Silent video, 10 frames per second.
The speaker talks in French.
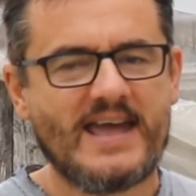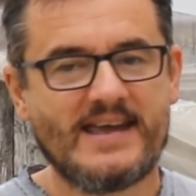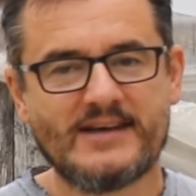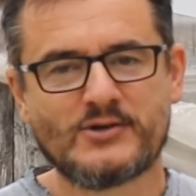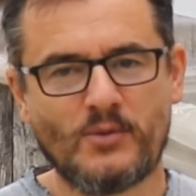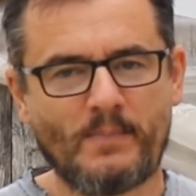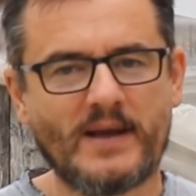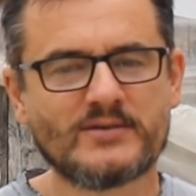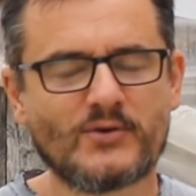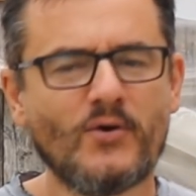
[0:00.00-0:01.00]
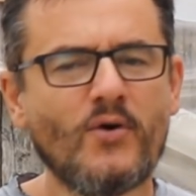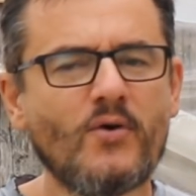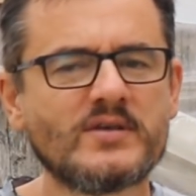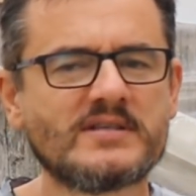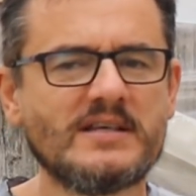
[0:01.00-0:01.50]
et je pense que eux
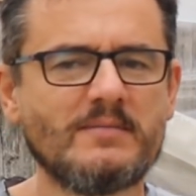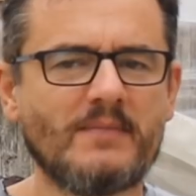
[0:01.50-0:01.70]
aussi